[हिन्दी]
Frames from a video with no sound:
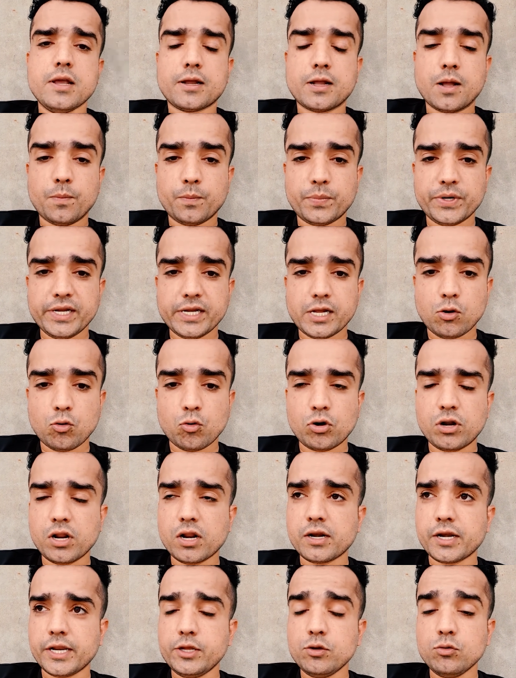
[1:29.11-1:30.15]
कंपनी का
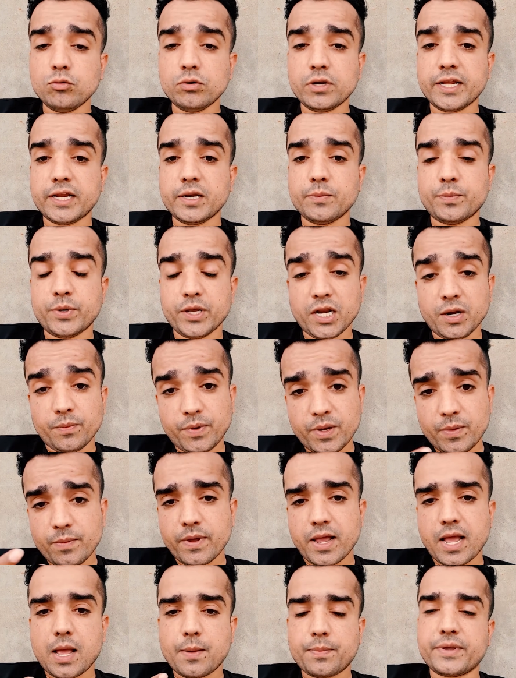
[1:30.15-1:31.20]
ओनर नहीं हूँ लेकिन फिर भी
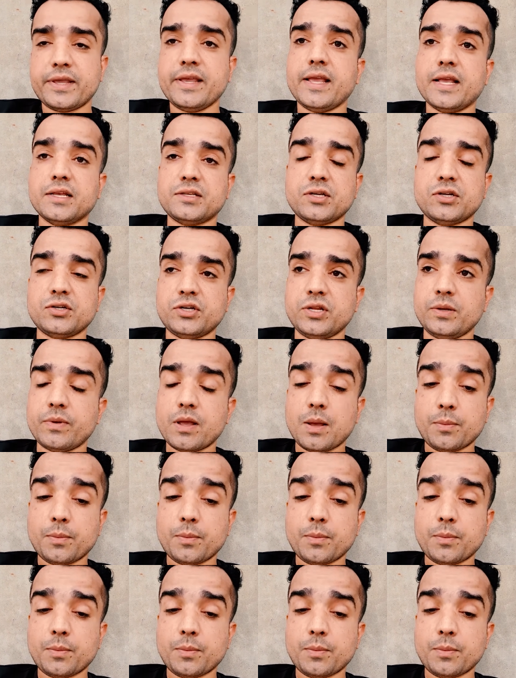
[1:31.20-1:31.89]
मैं आपकी एस एस